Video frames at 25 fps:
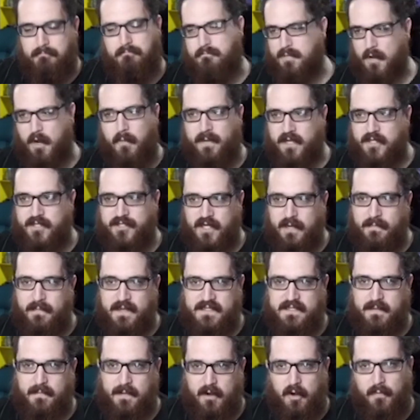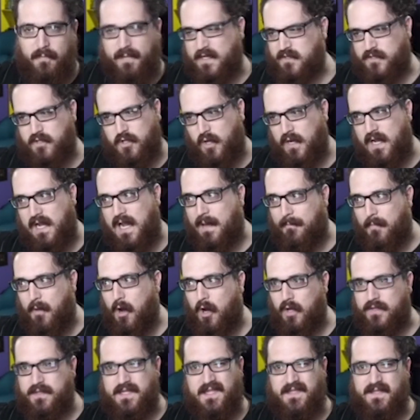però principalmente me l'hanno preso con la
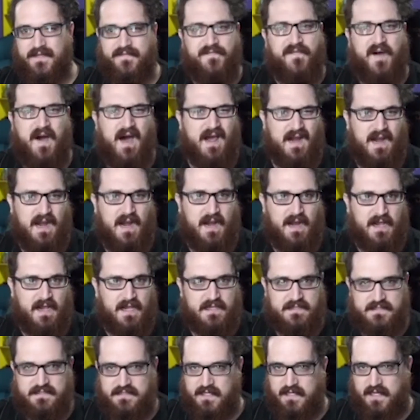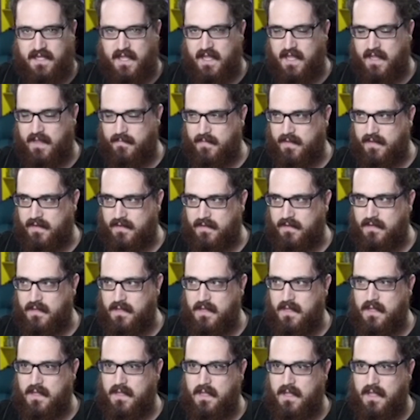moda di fare la ragazza gamer.
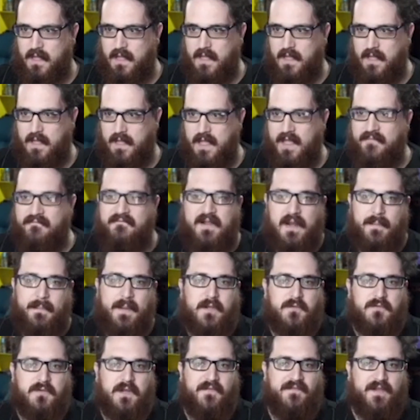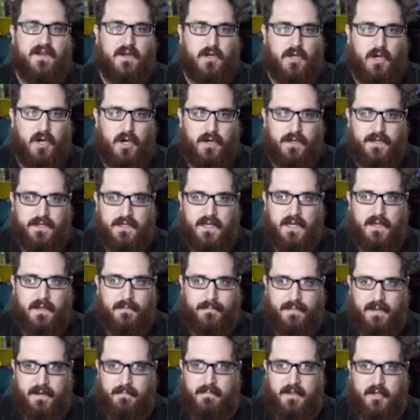Eh, è veramente una
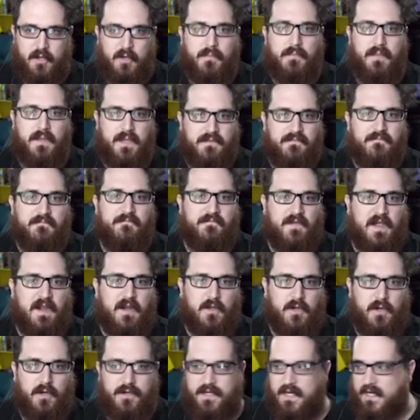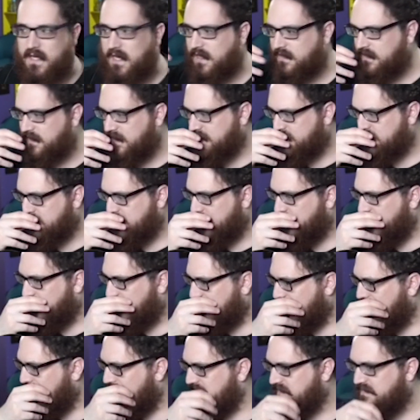vergogna. Per me, io mi vergognerei di essere
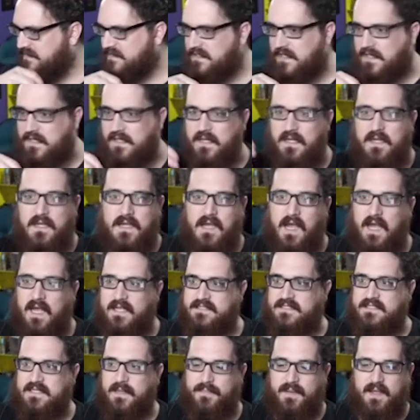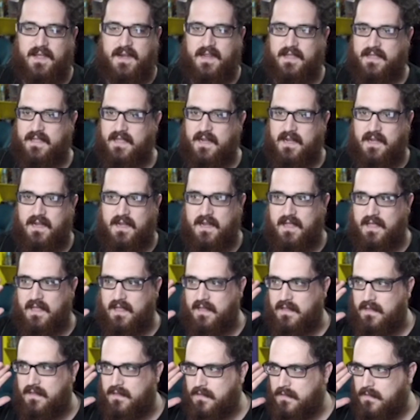ragazza a sapere che
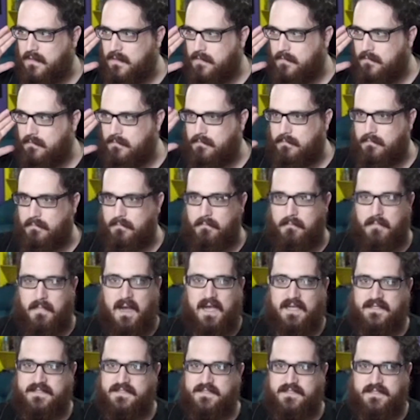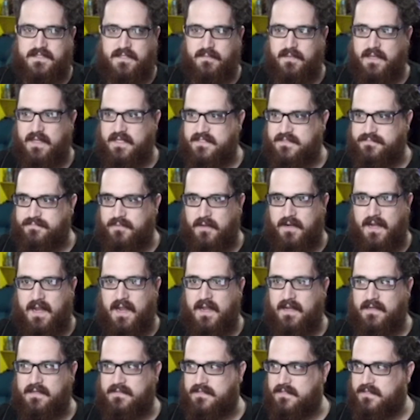le massime
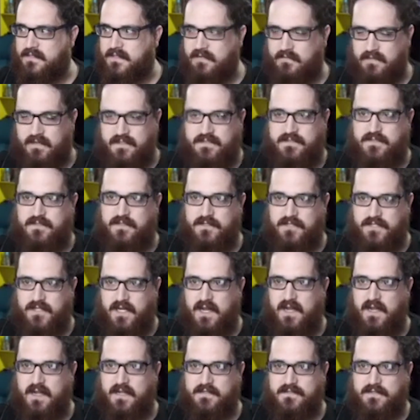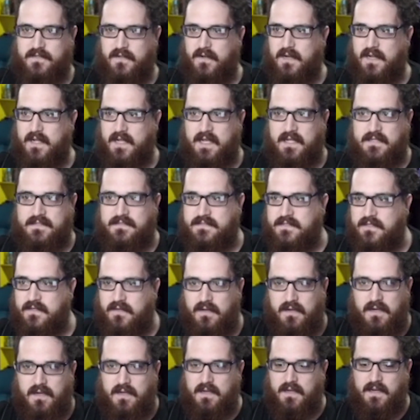esponenti di questo genere sono ragazzi
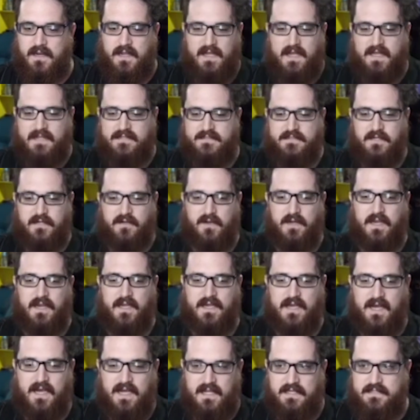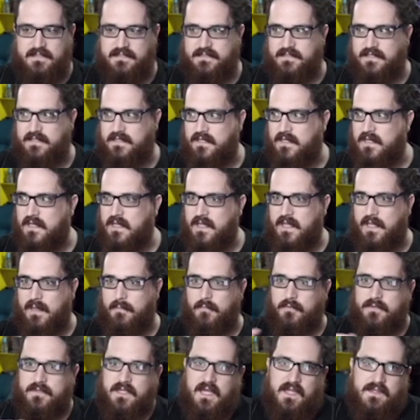con, ragazze con le calze
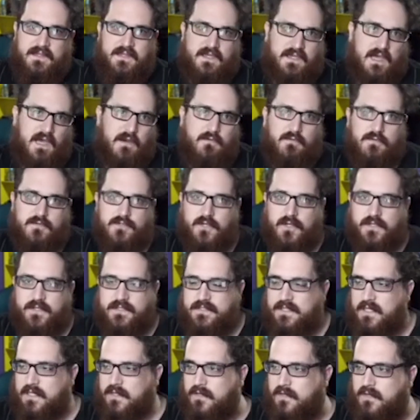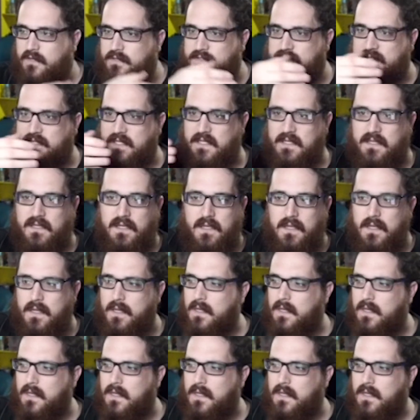in mutande che hanno un joystick così.